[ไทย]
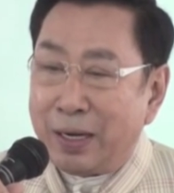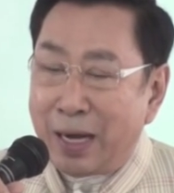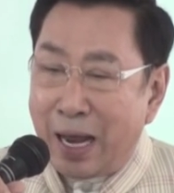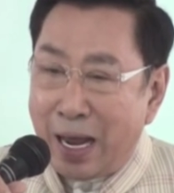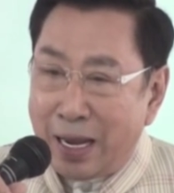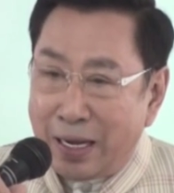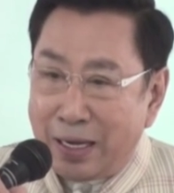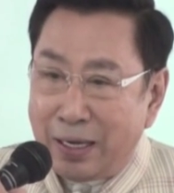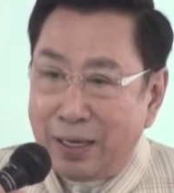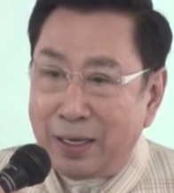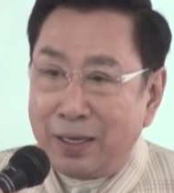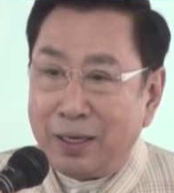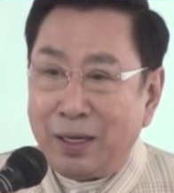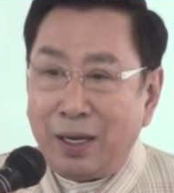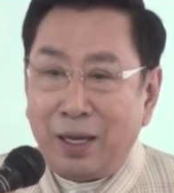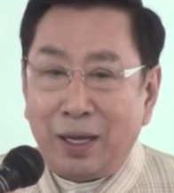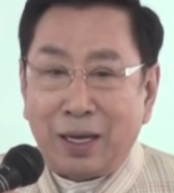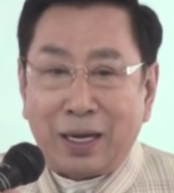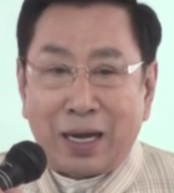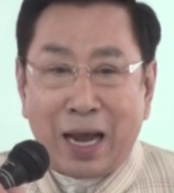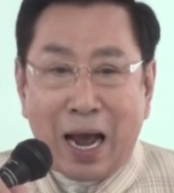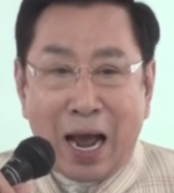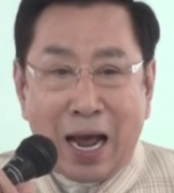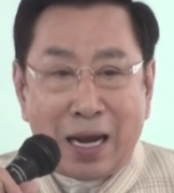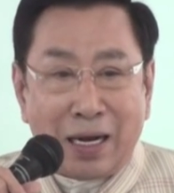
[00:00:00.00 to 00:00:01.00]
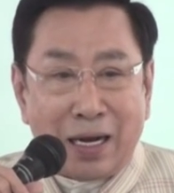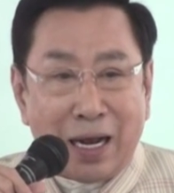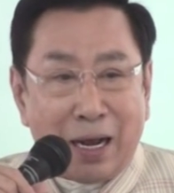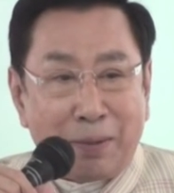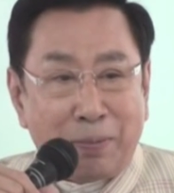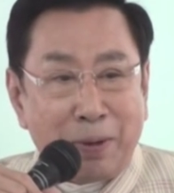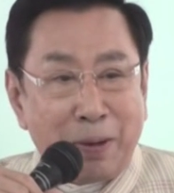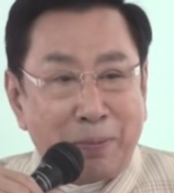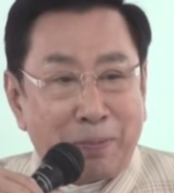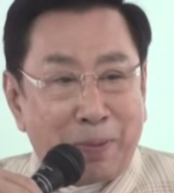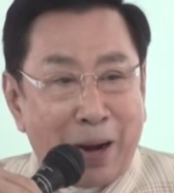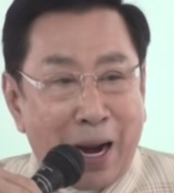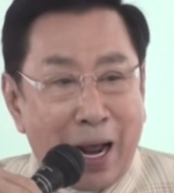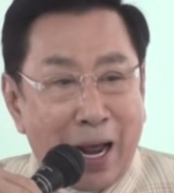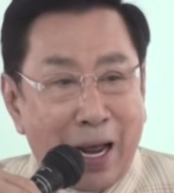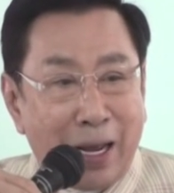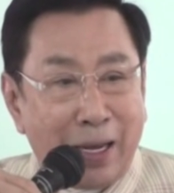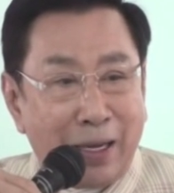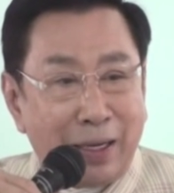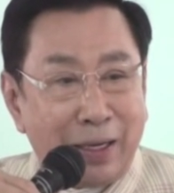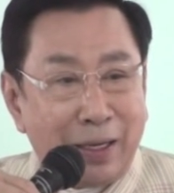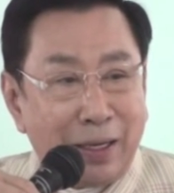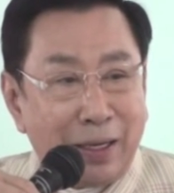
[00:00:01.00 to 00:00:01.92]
ในการอภิปราย